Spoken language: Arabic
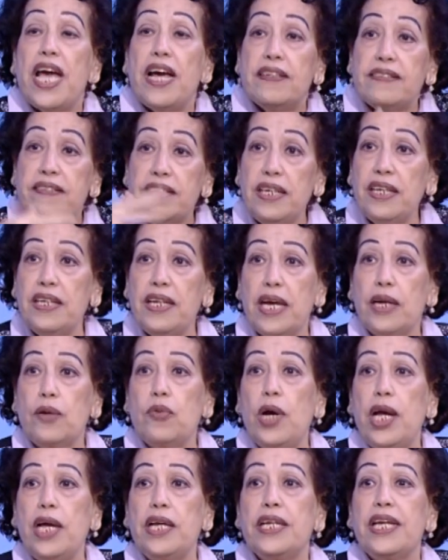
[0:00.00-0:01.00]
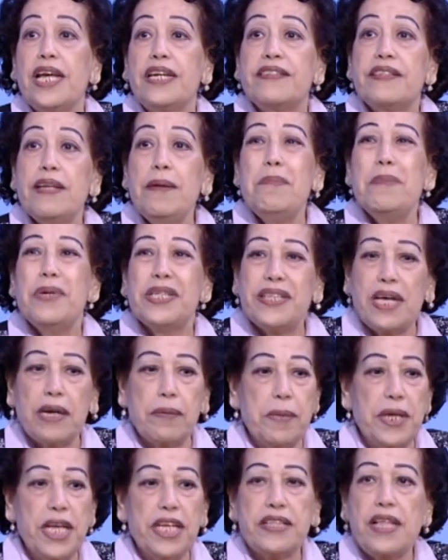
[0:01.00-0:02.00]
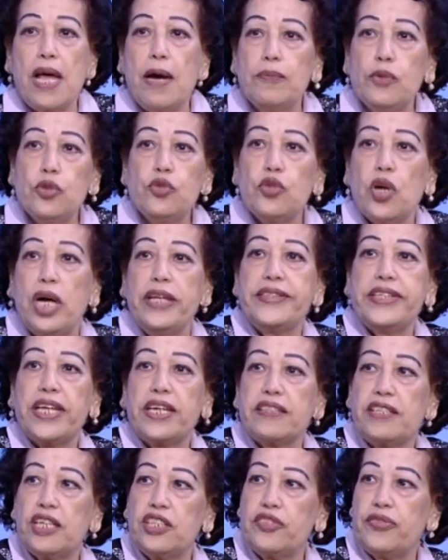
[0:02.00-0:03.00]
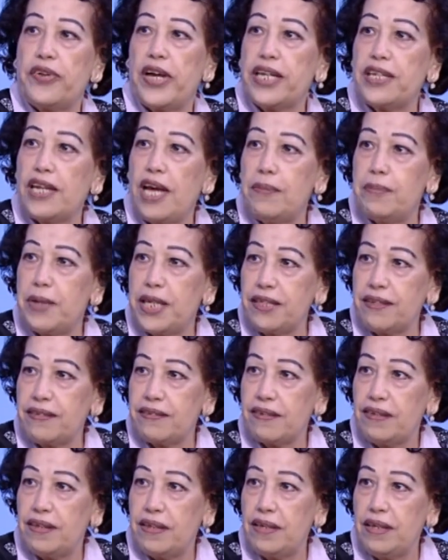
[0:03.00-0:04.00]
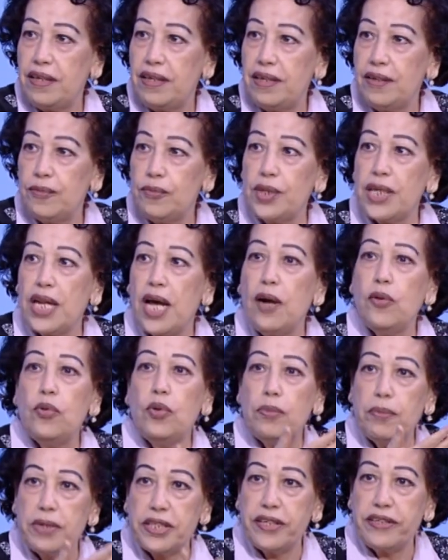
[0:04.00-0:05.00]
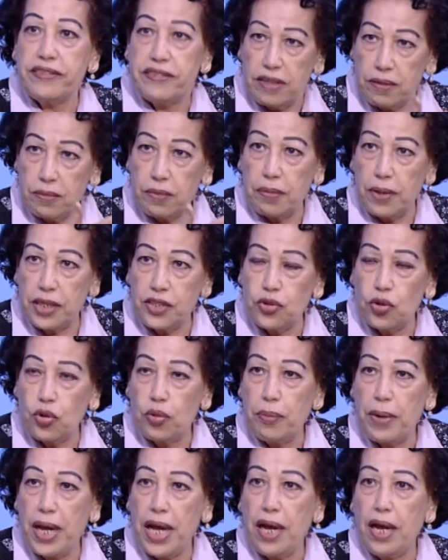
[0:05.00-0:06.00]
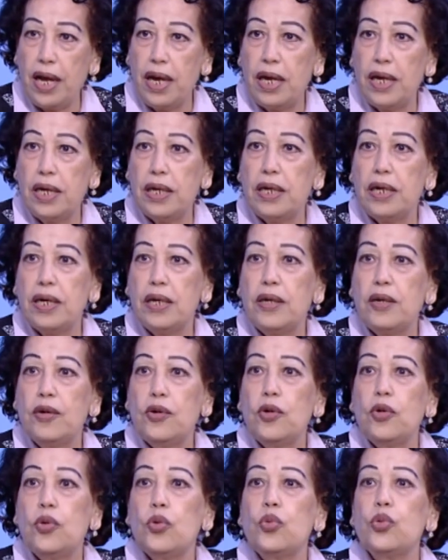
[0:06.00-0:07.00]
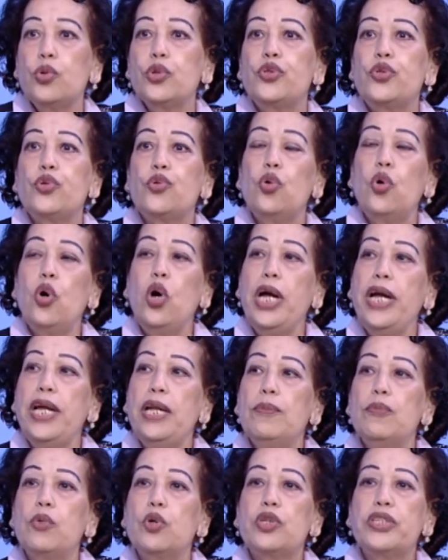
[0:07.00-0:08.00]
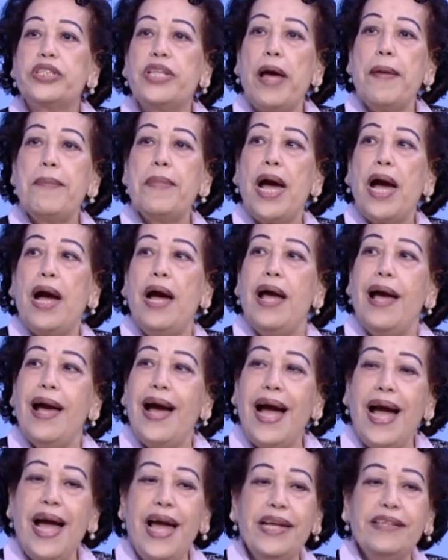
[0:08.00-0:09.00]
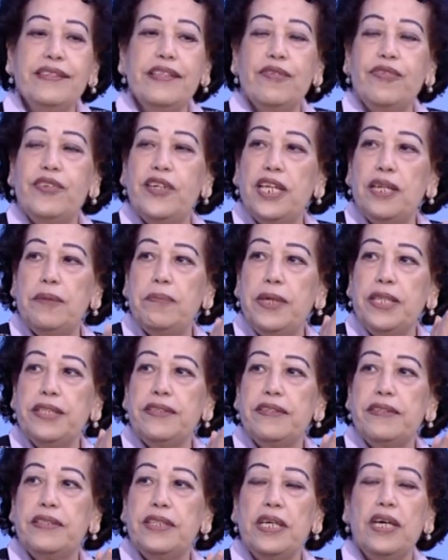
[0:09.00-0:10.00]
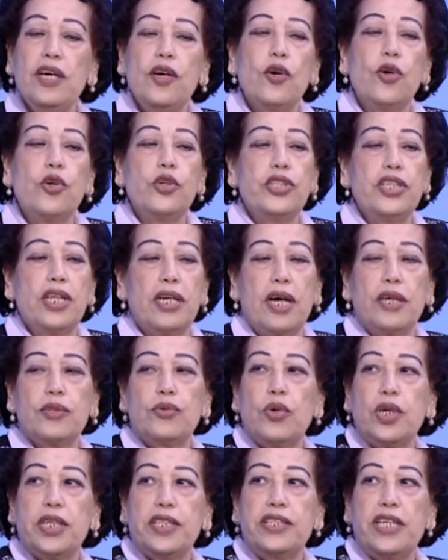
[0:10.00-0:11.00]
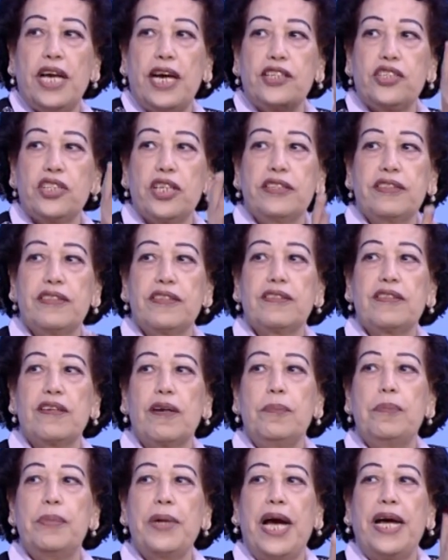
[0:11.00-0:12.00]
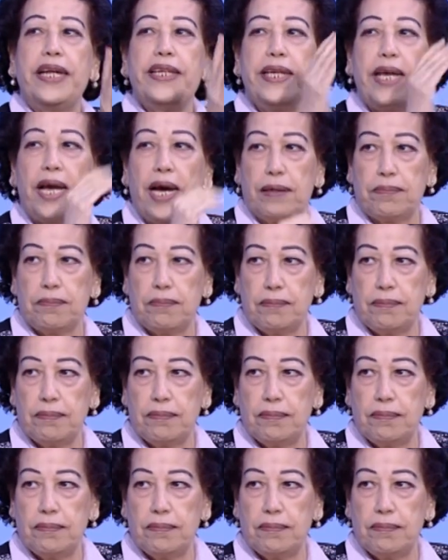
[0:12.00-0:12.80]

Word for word: في هذه الأجواء يتم تربيتها منذ أن تكتشفي أنها بنت من أول ما تنزل من بطن أمها وتصدق الأكذوبة دي وتروح المجتمع حادف للبنت دي خدي الأدوار دي عشان تتربي عليها